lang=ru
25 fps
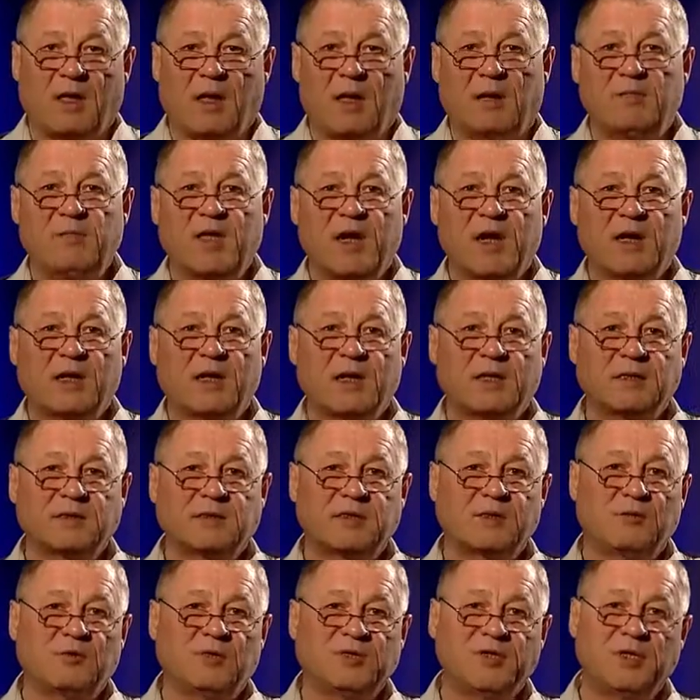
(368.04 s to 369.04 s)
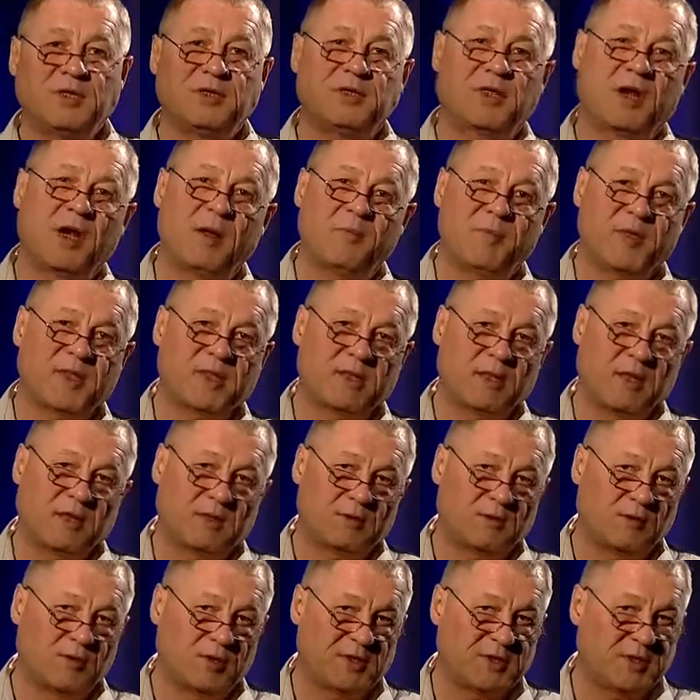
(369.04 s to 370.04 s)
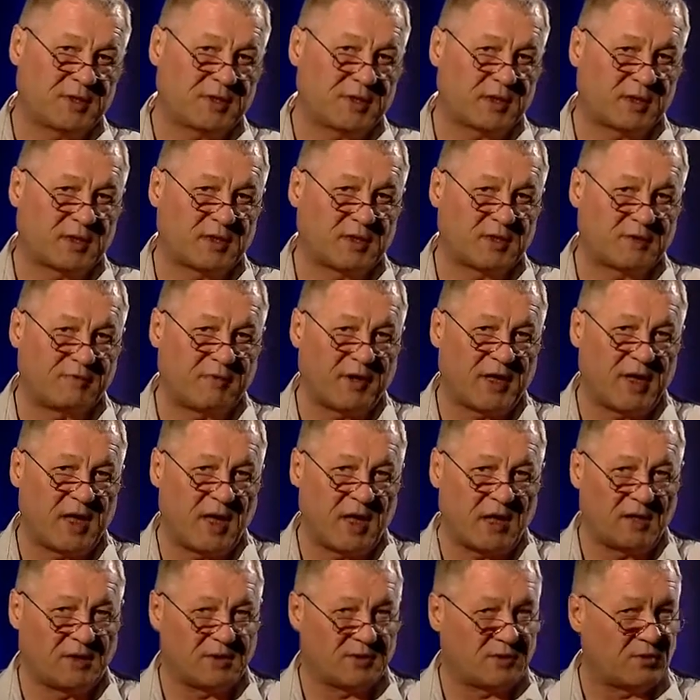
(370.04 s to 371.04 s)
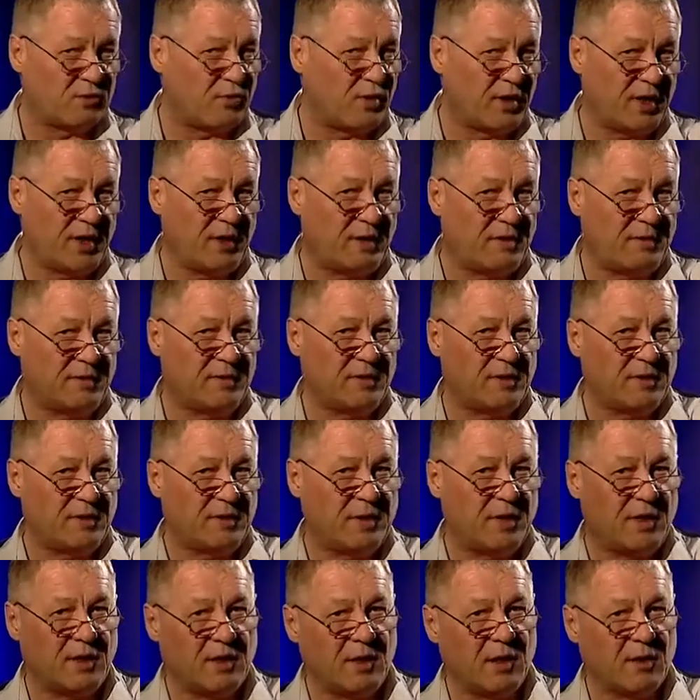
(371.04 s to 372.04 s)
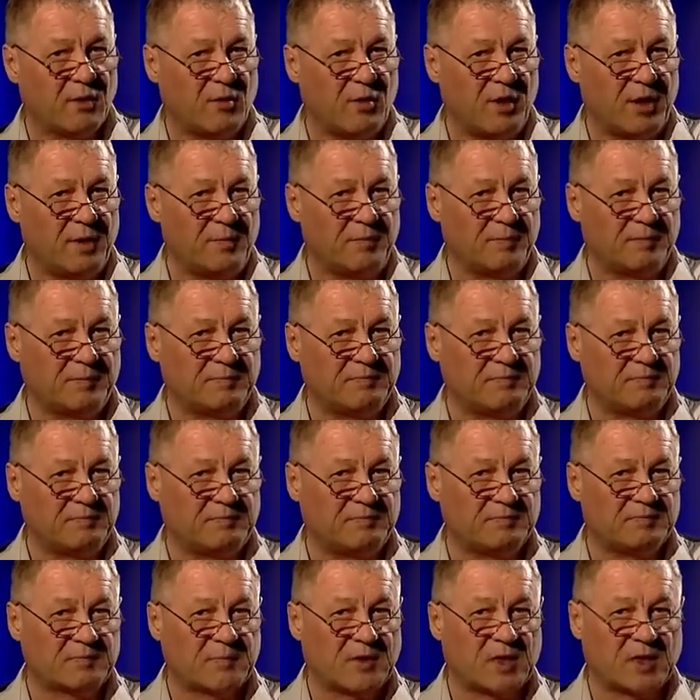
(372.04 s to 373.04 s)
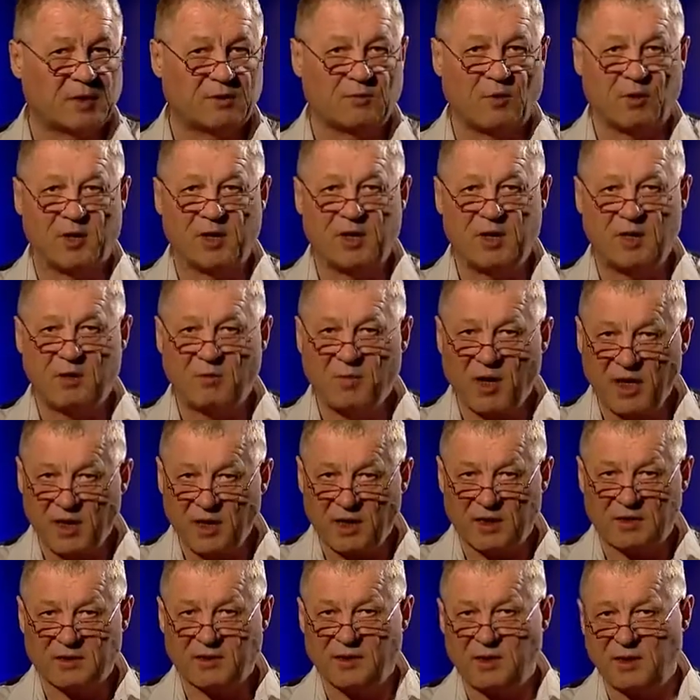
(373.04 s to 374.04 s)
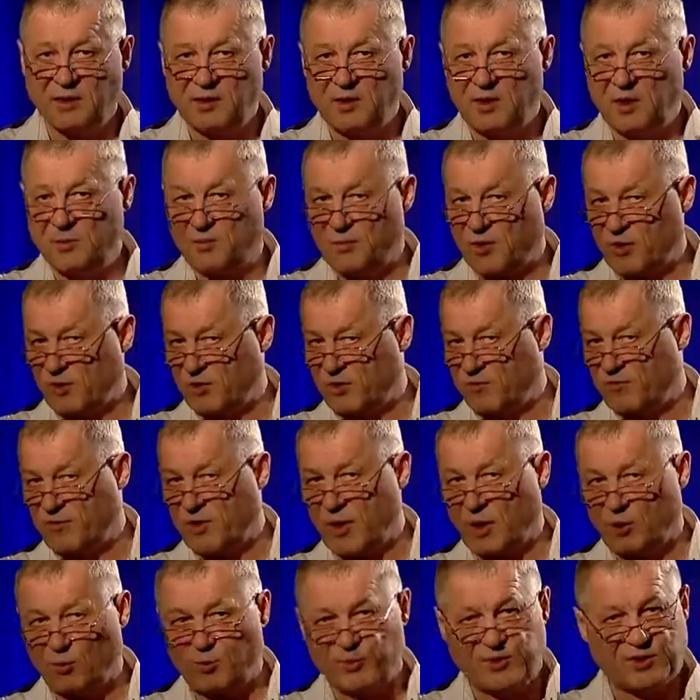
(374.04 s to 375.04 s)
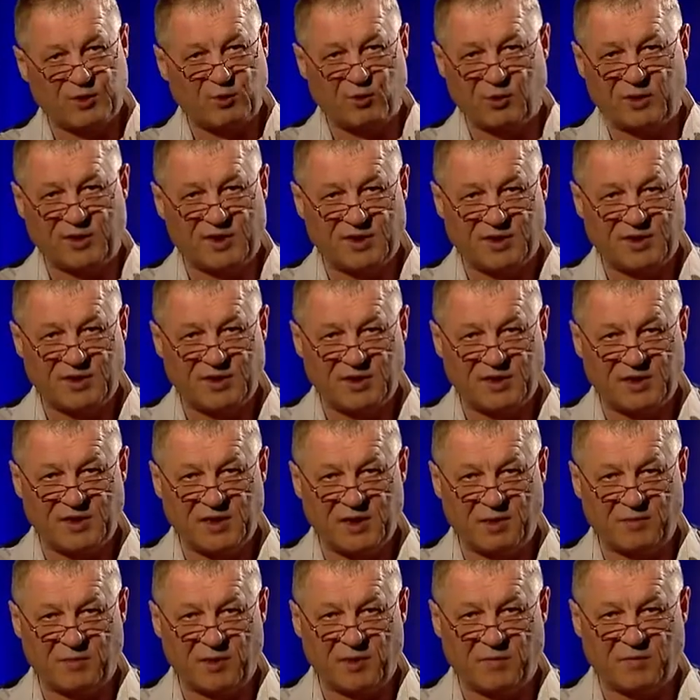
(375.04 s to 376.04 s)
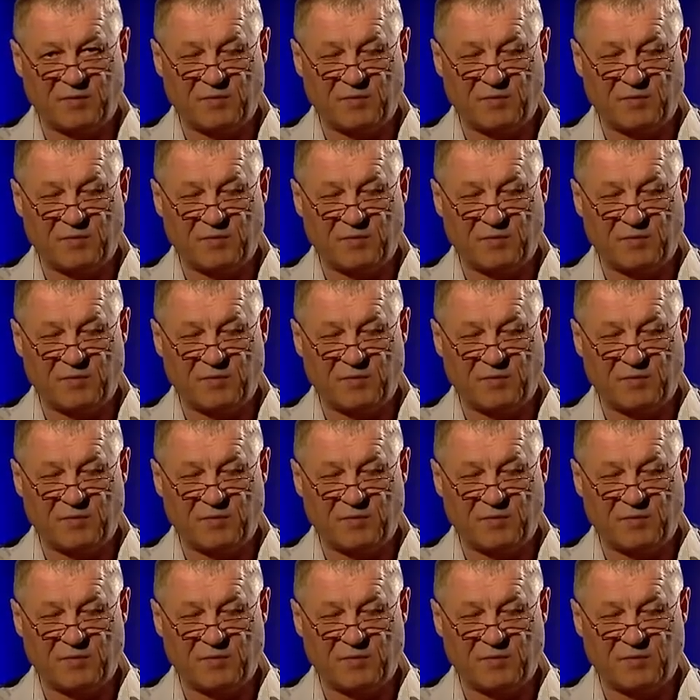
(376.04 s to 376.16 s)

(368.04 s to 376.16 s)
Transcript: Американцы очень трепетно относятся к своей истории и героям, которые не боятся идти против коррупционной системы.